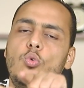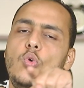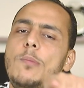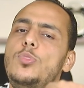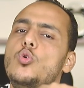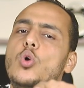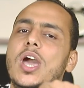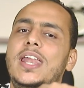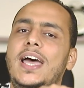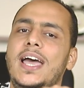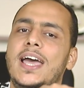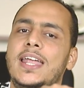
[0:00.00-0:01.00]
وابنه
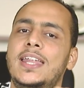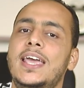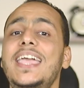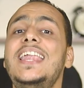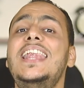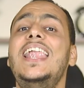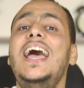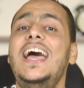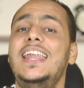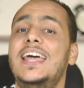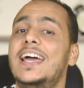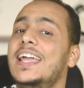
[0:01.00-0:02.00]
كنعان
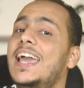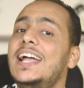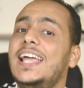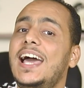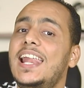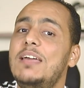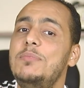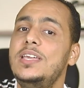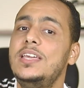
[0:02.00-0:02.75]
اللعنه جت على